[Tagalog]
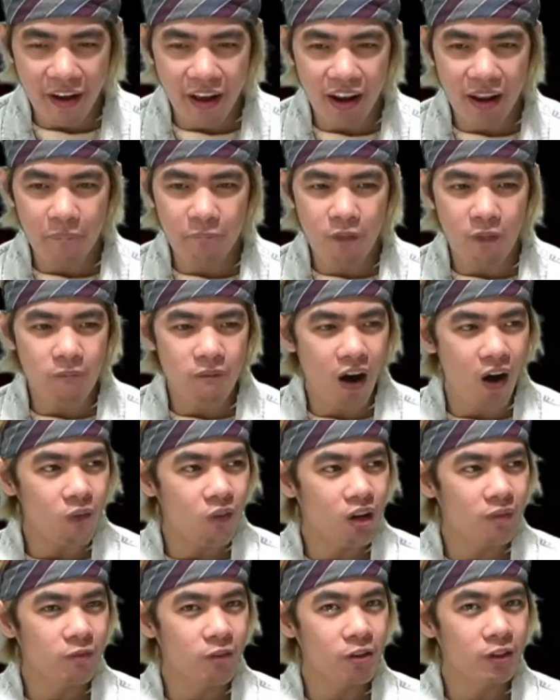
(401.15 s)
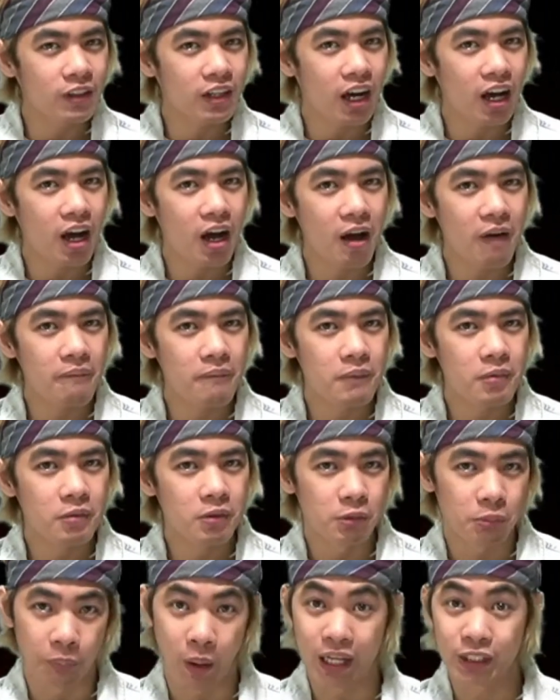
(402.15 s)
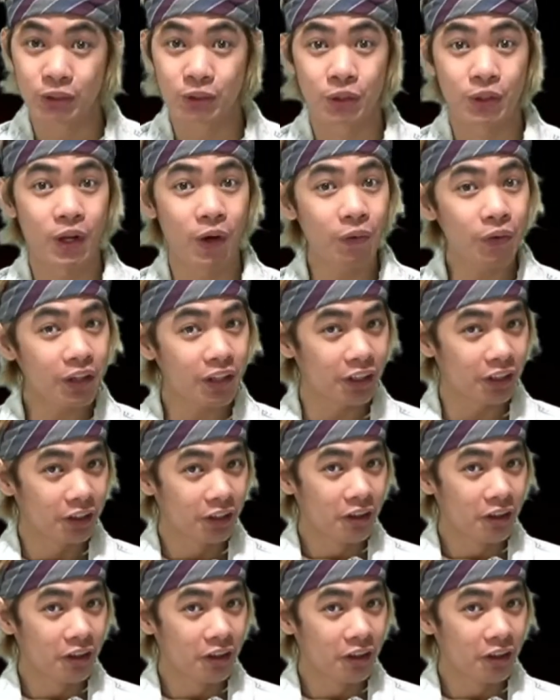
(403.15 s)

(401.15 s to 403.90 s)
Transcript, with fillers: alam ko powerful ka, pastor ako eh.